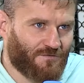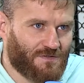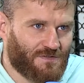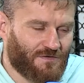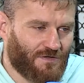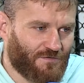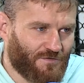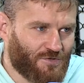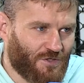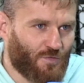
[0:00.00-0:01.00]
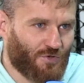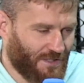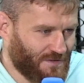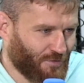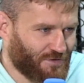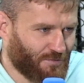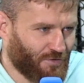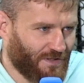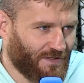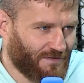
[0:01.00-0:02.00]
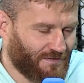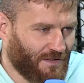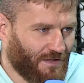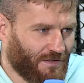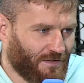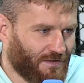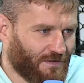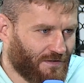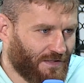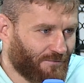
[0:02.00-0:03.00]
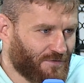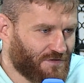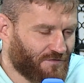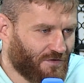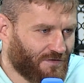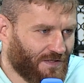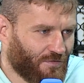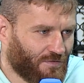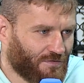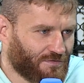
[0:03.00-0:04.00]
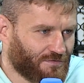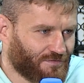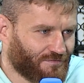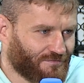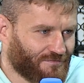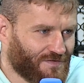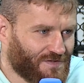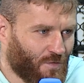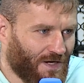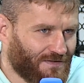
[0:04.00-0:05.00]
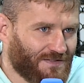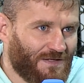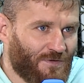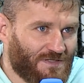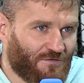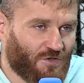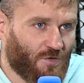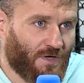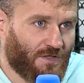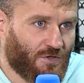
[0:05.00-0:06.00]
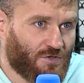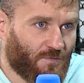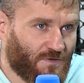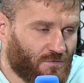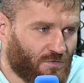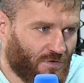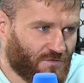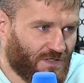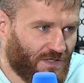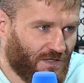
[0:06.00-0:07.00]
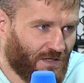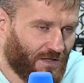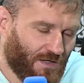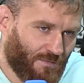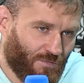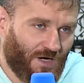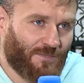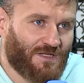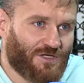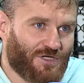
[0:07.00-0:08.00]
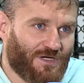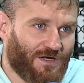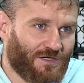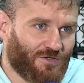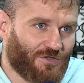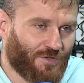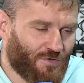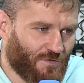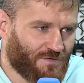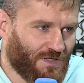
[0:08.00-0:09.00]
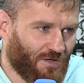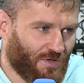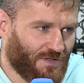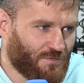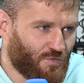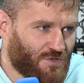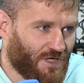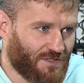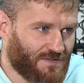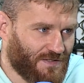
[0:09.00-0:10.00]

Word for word: więc wiem, czego mój organizm potrzebuje. Jak będzie wyglądał skład? Tak samo jak zawsze. Robert Jodzio, Złotkowski, moja menadżerka Dorota Jurkowska oraz mój przyjaciel